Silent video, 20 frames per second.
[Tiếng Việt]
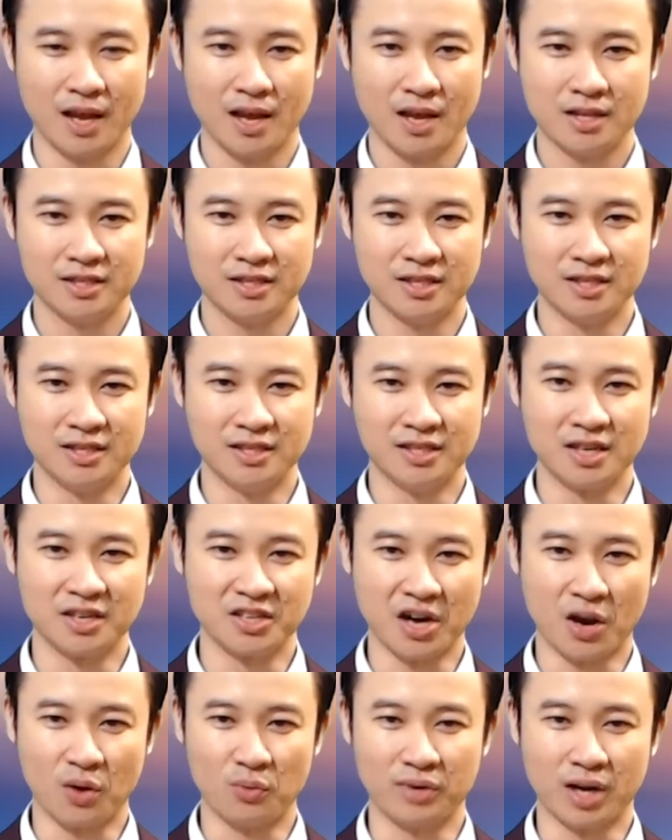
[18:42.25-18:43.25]
Xin trân
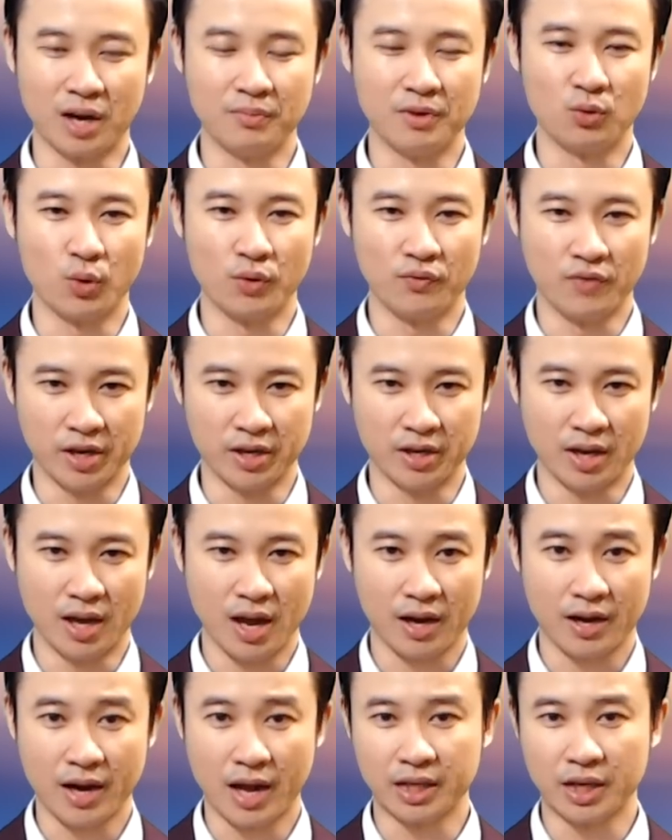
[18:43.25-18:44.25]
trọng cảm ơn quý vị
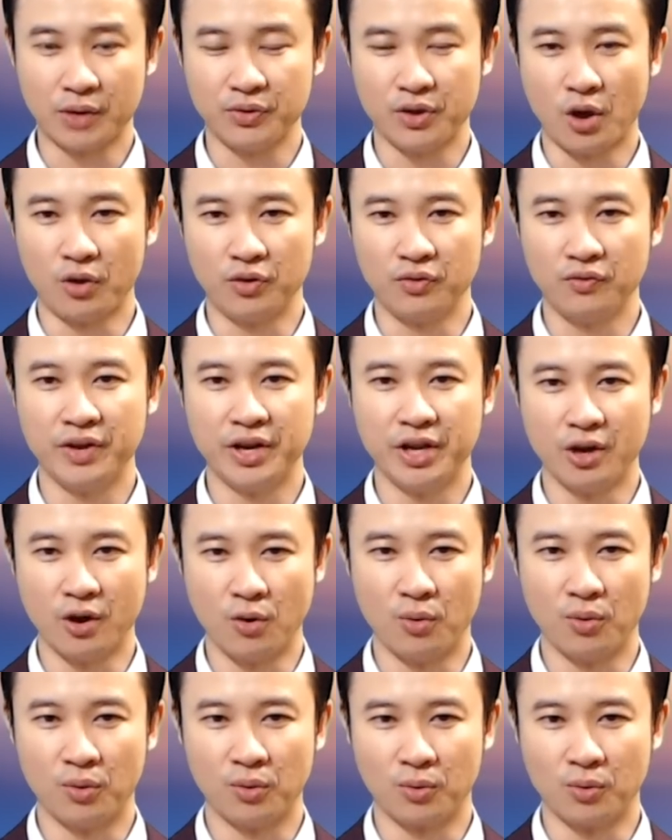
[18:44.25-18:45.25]
đã theo dõi video
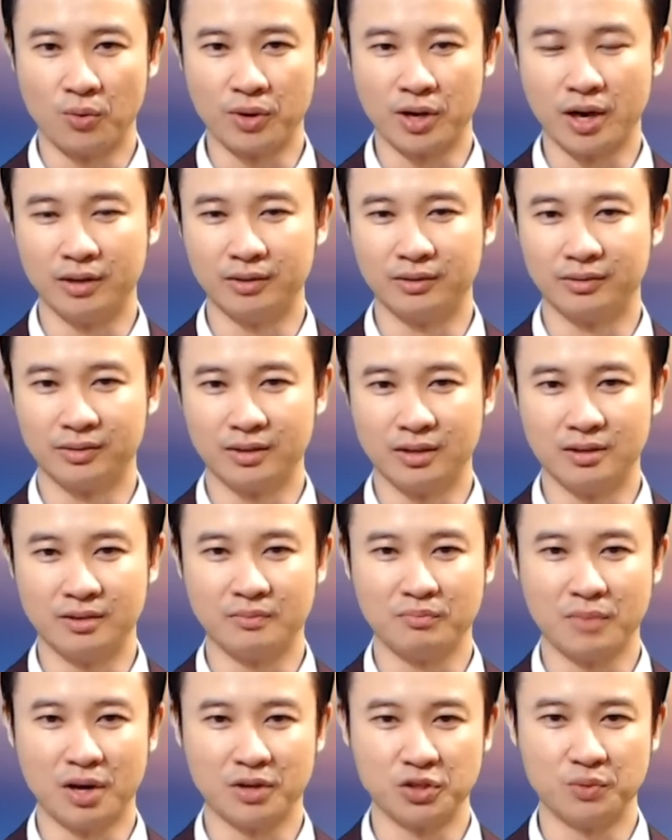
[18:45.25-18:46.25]
của kênh Tin
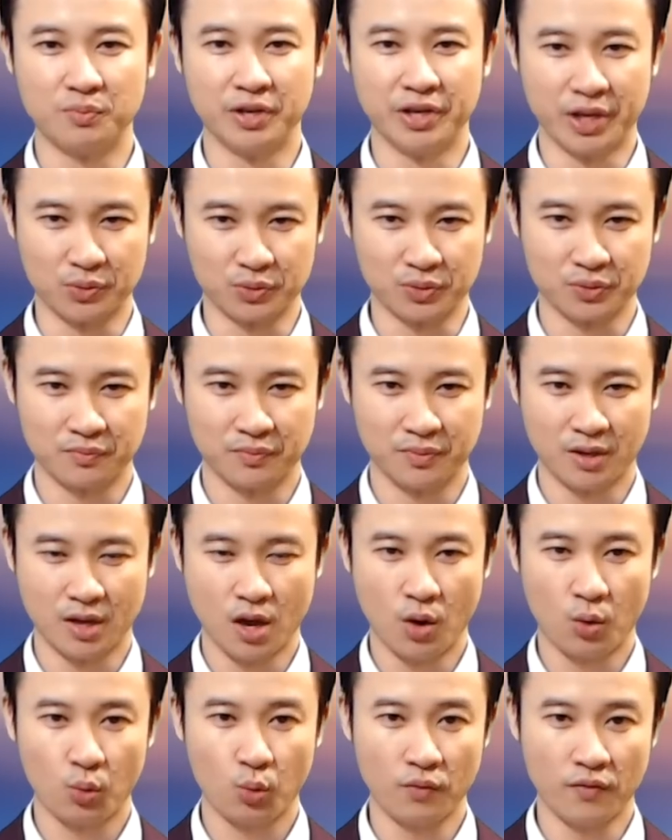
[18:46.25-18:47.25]
ba sáu không News.
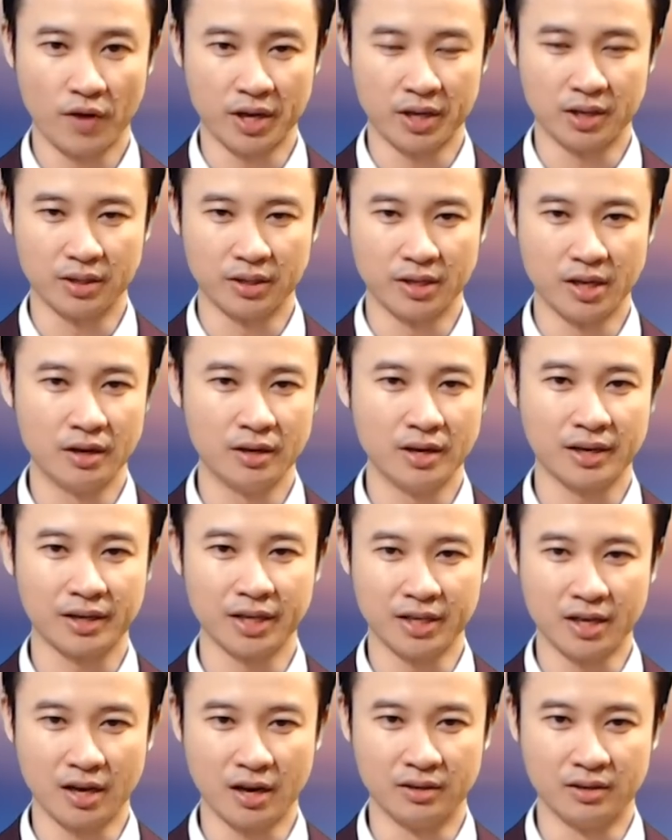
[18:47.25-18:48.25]
Quý vị nhớ đăng ký
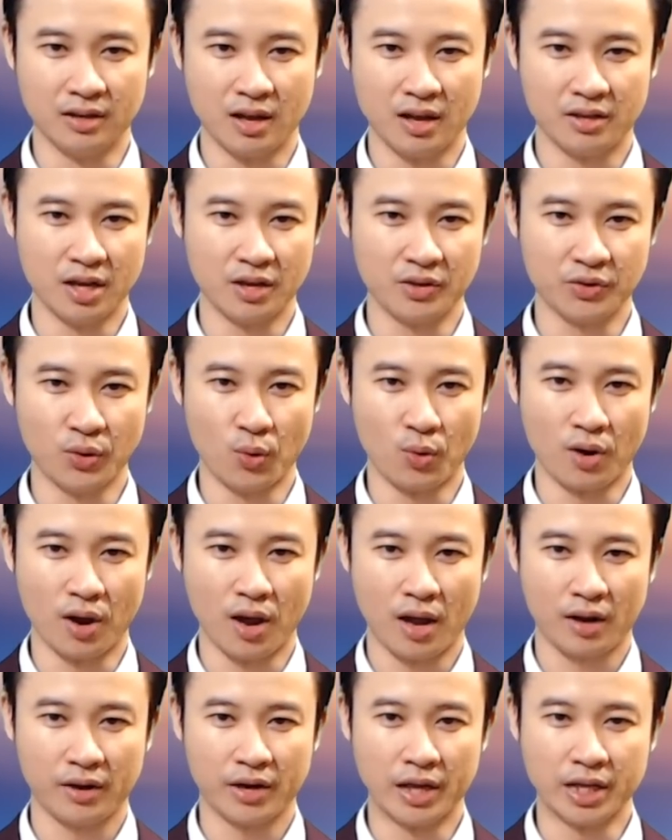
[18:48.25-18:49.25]
kênh, nhấn chuông
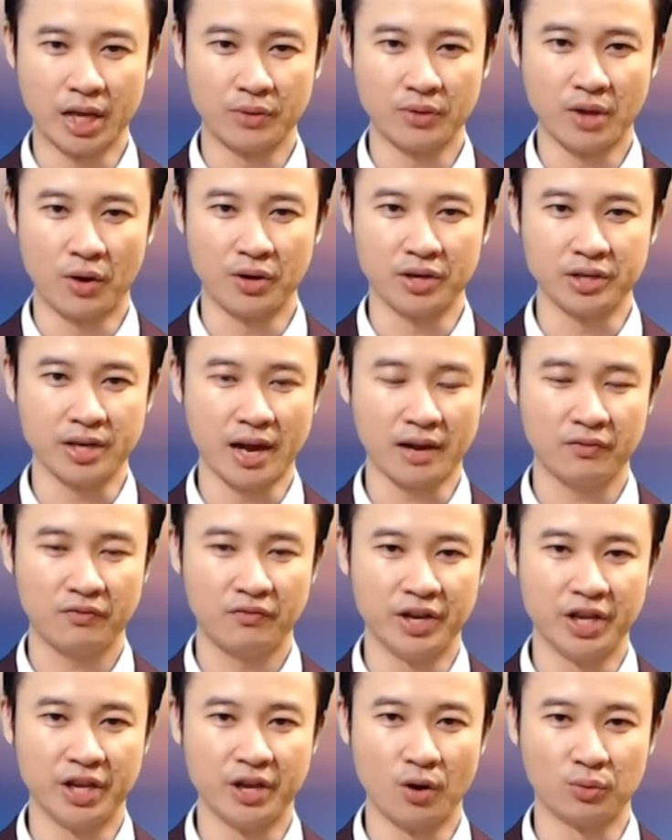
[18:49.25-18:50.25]
để theo dõi các
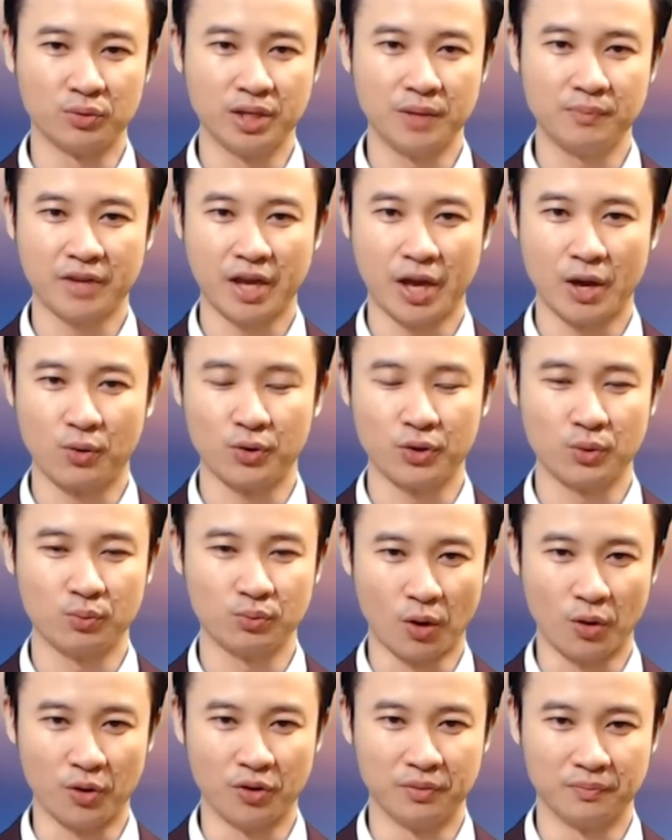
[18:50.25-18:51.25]
video tiếp theo của chúng
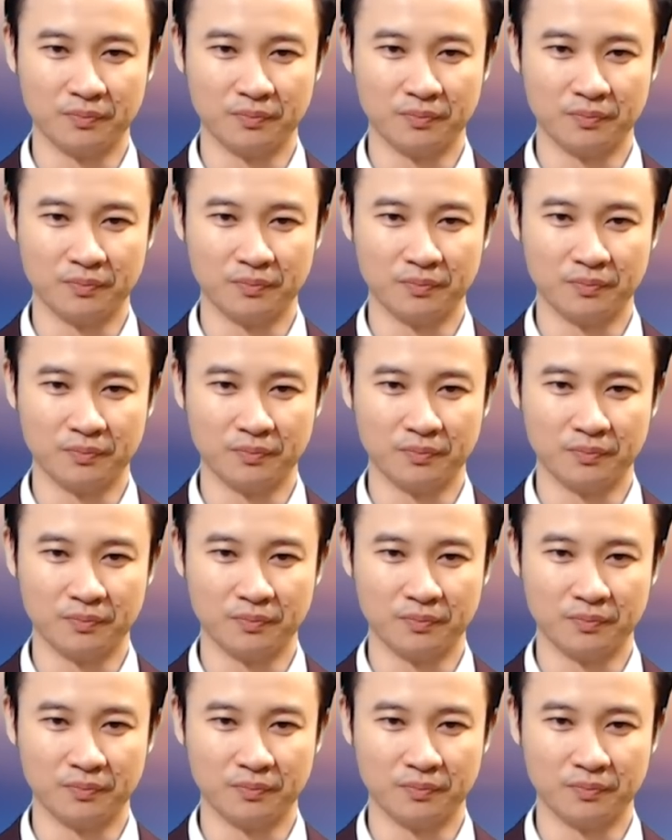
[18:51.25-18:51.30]
tôi.